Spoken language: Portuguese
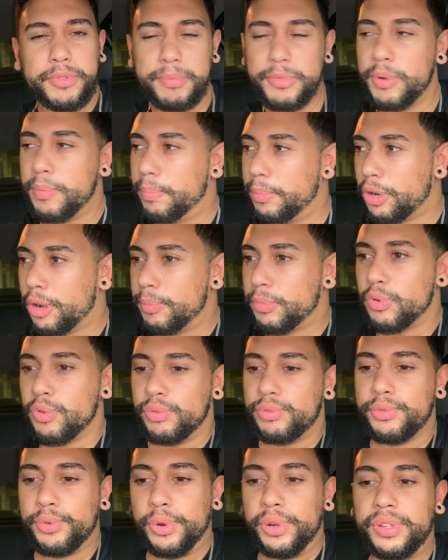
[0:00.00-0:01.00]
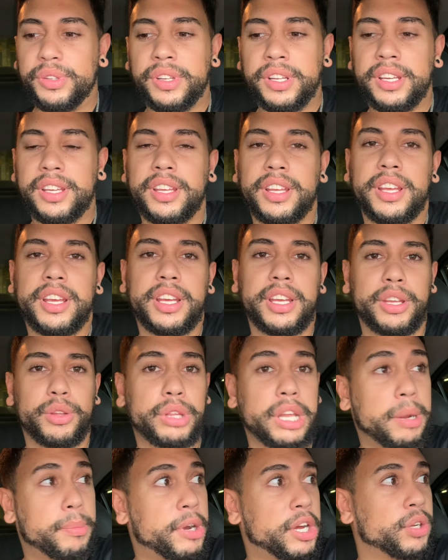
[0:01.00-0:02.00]
o meu próprio conforto, né? Eu
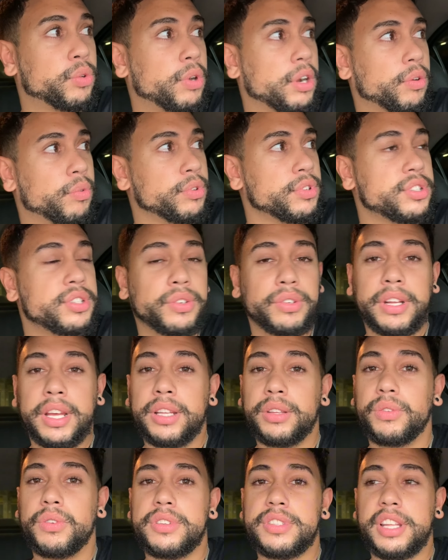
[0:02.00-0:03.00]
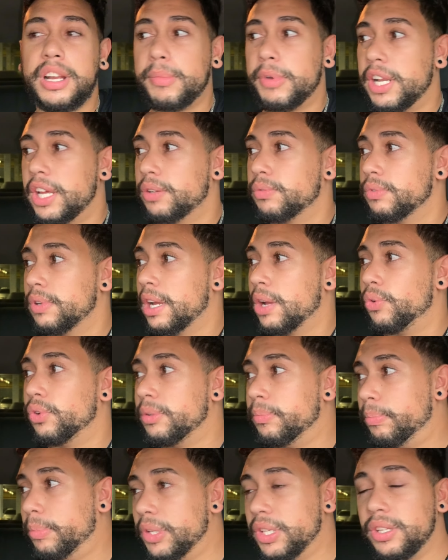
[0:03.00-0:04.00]
trabalho com ar-condicionado, eu gosto de trabalhar com carro
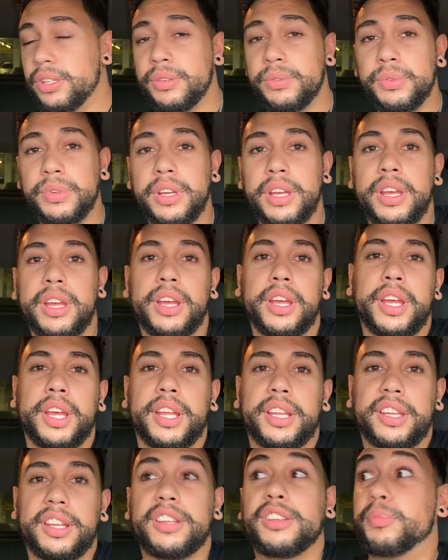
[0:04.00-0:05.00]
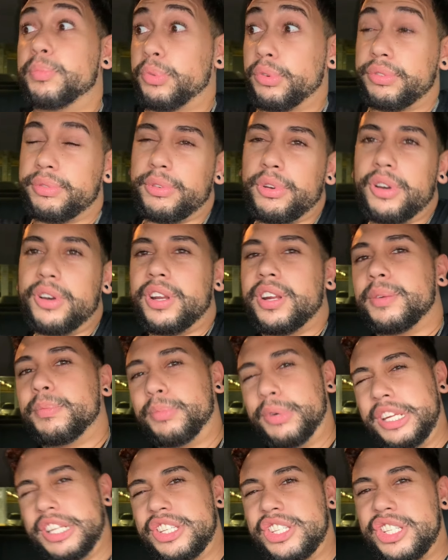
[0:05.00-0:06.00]
limpinho, tanto por fora,
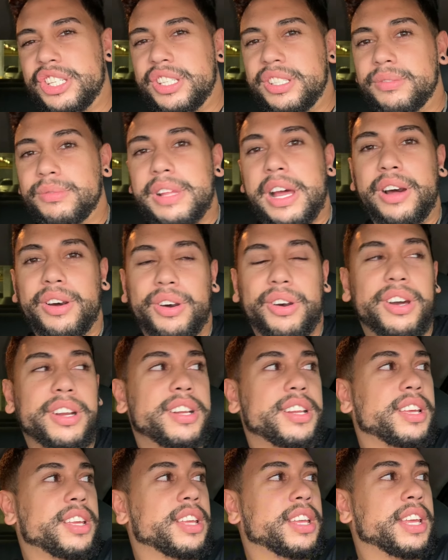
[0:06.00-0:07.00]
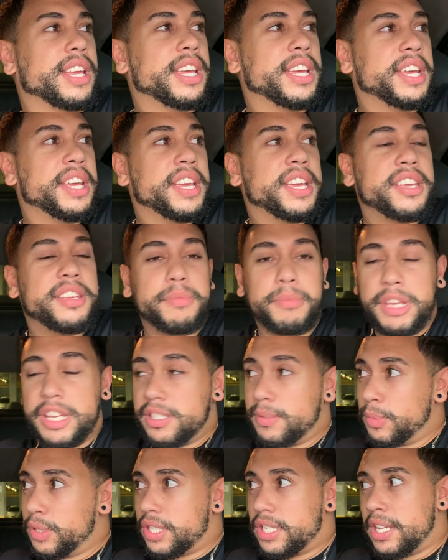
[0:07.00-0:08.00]
pretinho, da hora, né? E
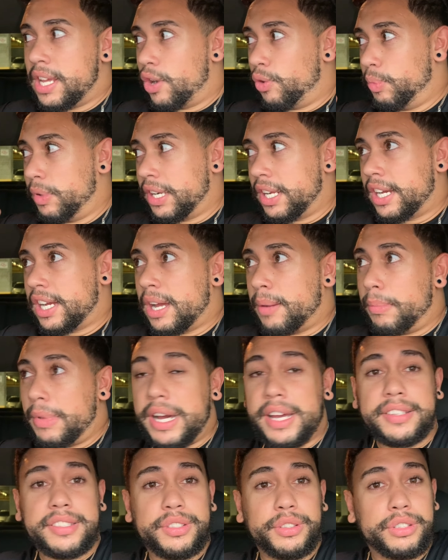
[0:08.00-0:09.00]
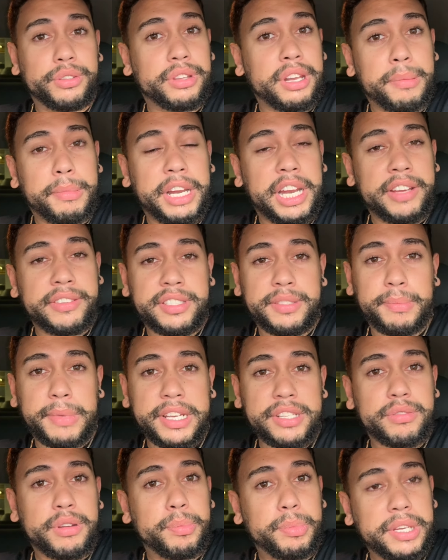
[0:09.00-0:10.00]
mesmo se a Uber acabasse, eu não trabalhasse
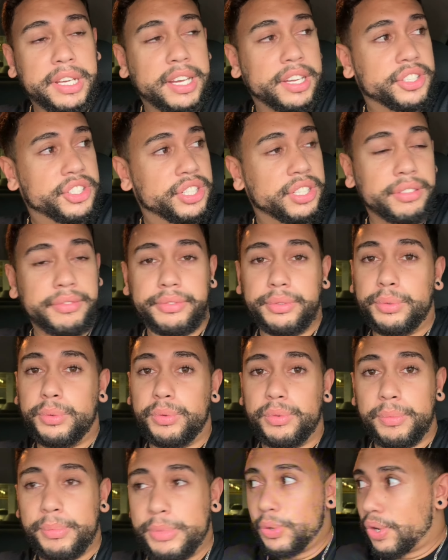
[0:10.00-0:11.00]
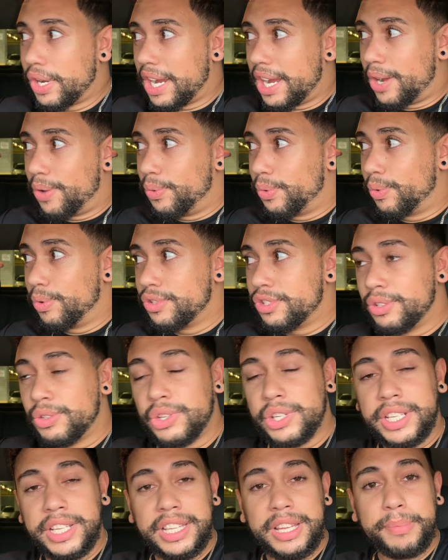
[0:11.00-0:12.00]
mais com aplicativo, o carro
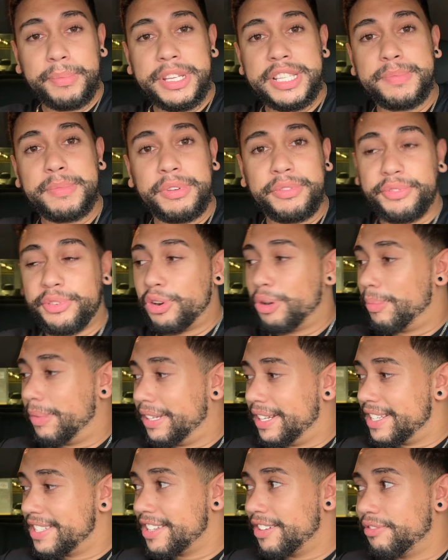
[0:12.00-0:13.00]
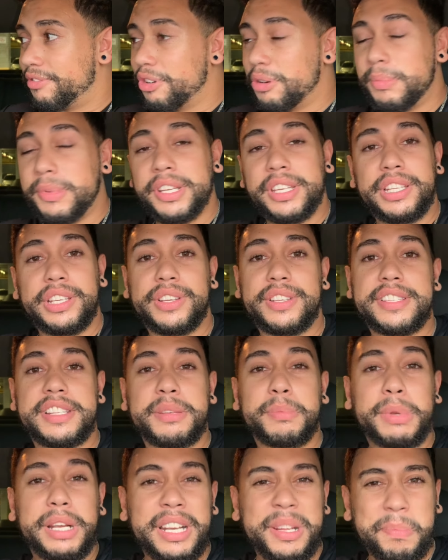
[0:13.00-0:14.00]
continuaria da mesma forma, dessa forma aqui, ó,
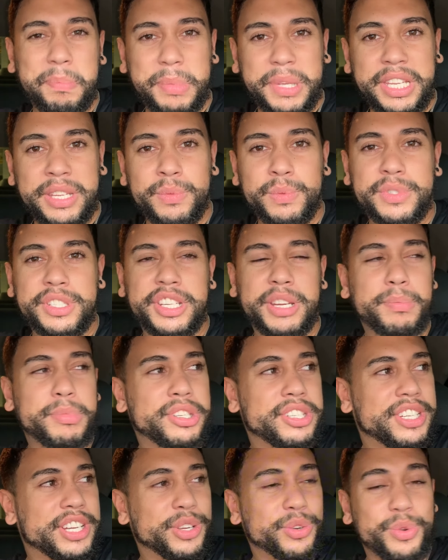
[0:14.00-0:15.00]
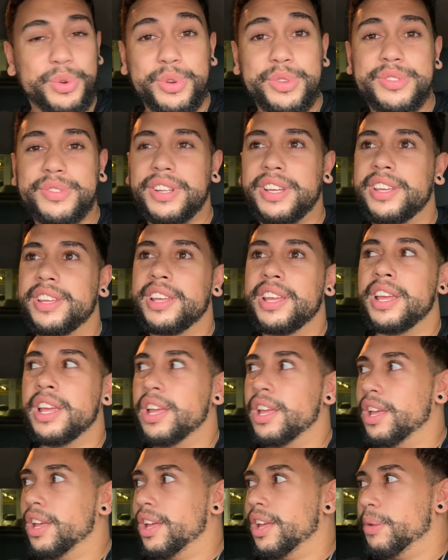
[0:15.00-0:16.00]
sempre limpinho, sempre cheiroso, né?
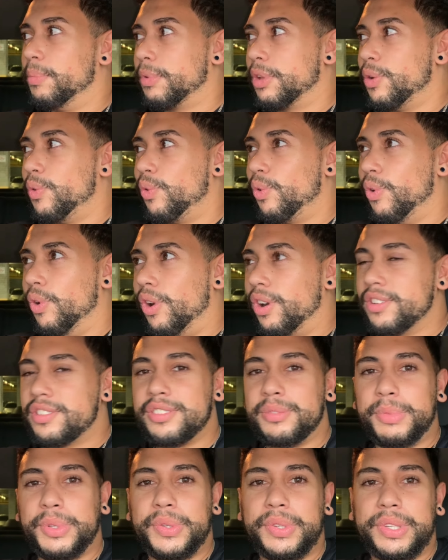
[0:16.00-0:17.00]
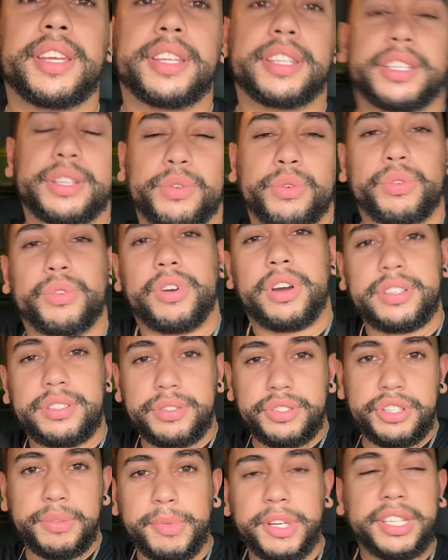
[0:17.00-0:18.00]
Que eu gosto, meu. Então eu gosto
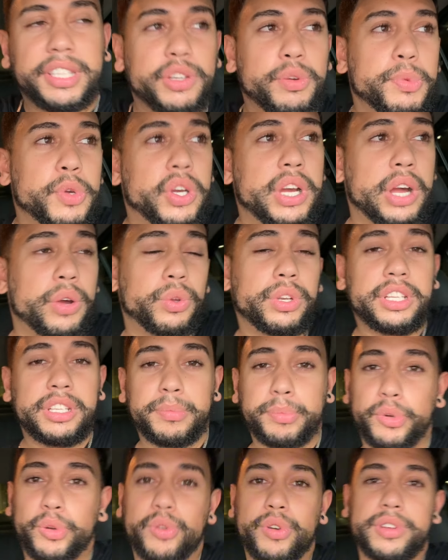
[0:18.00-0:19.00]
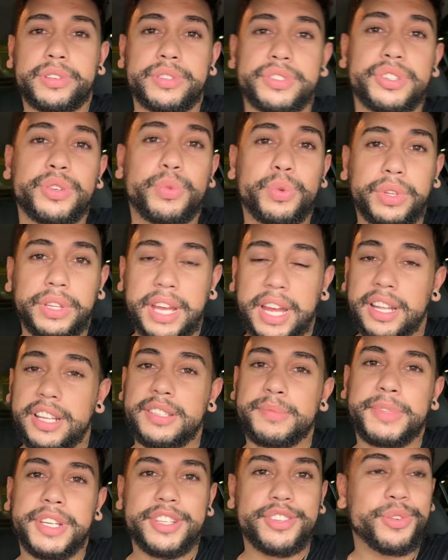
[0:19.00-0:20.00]
de manter o meu carro limpo, eu gosto de cuidar
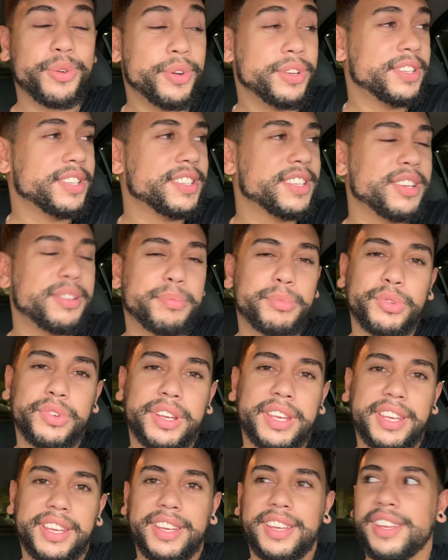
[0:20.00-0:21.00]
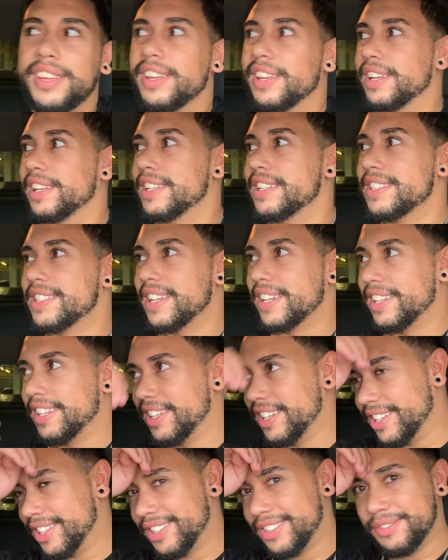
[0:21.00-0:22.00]
das minhas coisas, né? Porque isso
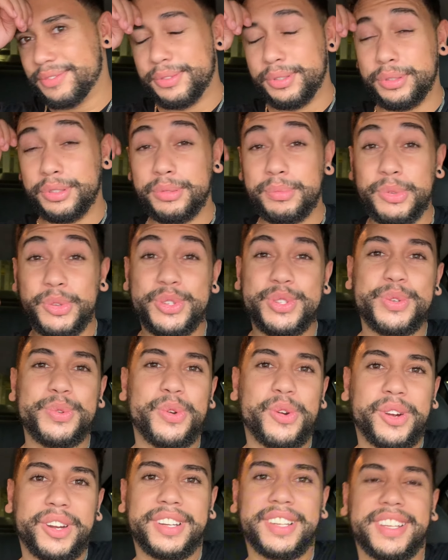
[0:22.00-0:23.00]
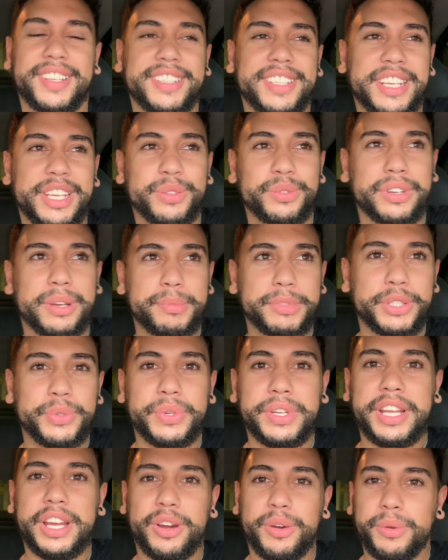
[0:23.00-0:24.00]
aqui é fruto do meu suor, né? Ninguém nunca me deu um
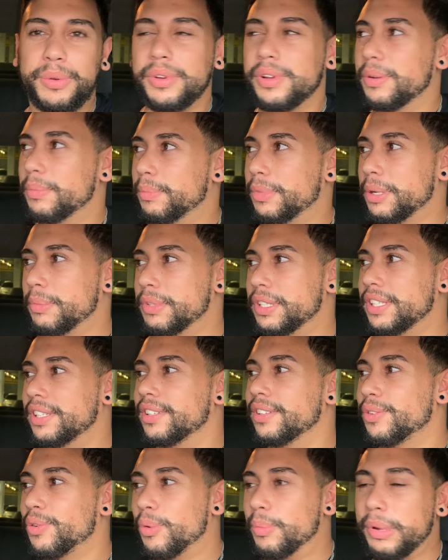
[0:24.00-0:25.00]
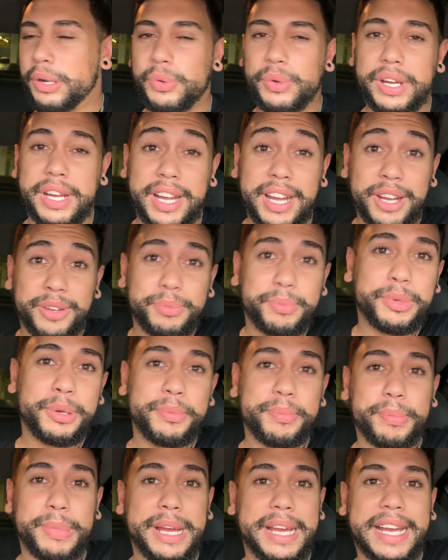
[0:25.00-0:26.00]
real para mim comprar o carro, para
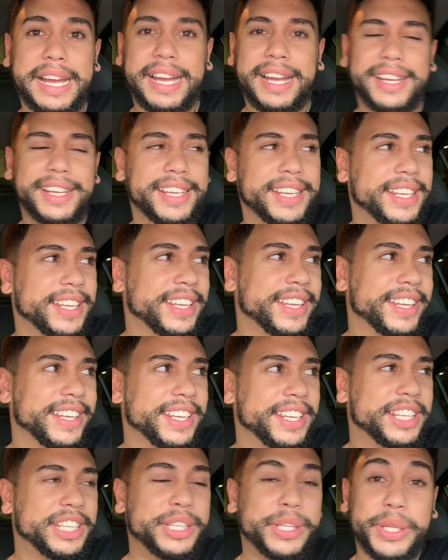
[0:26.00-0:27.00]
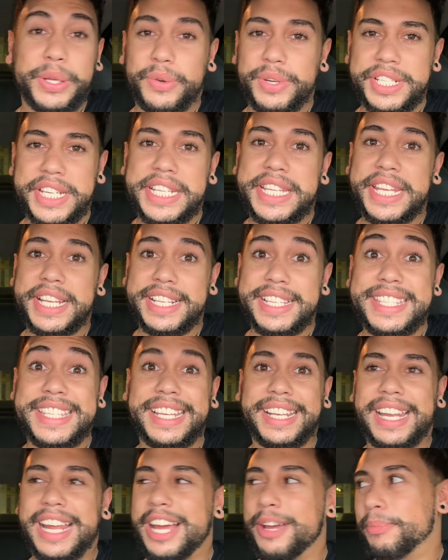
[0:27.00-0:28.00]
me pagar. Então a gente tem que
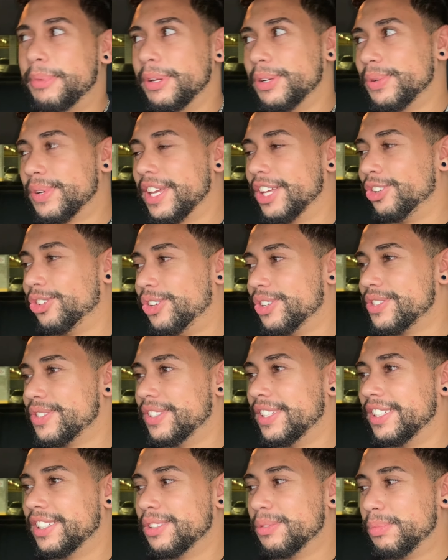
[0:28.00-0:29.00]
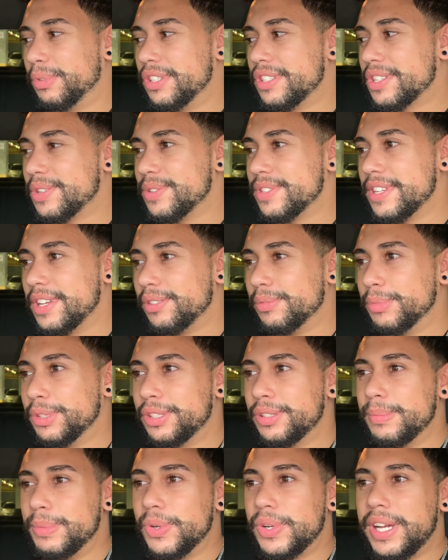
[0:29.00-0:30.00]
zelar pelo que é nosso, né? Então por isso que eu zelo muito
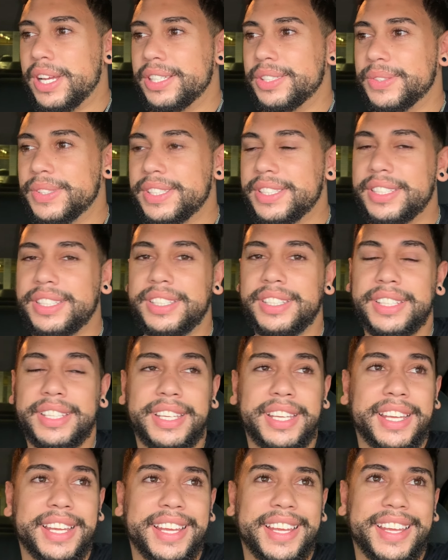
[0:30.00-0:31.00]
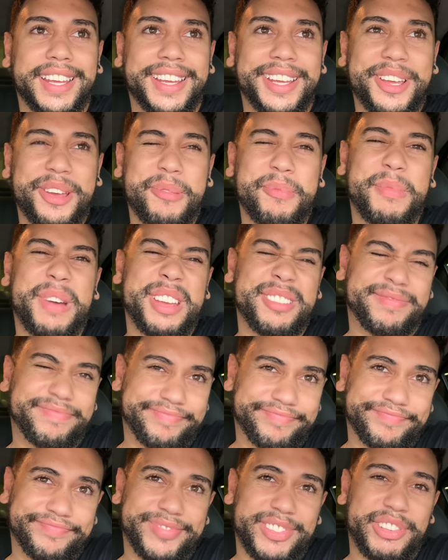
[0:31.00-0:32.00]
do meu carrinho aqui. Mas
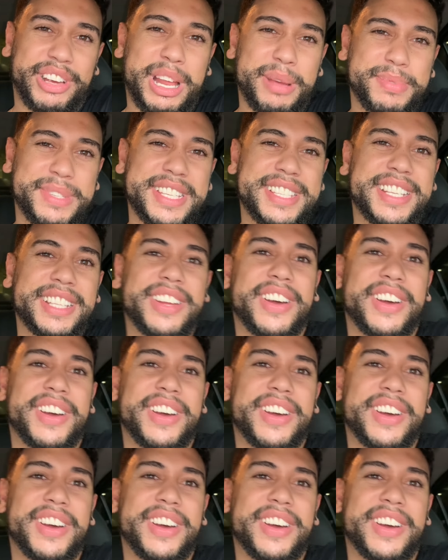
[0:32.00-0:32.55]
falar pra vocês que dá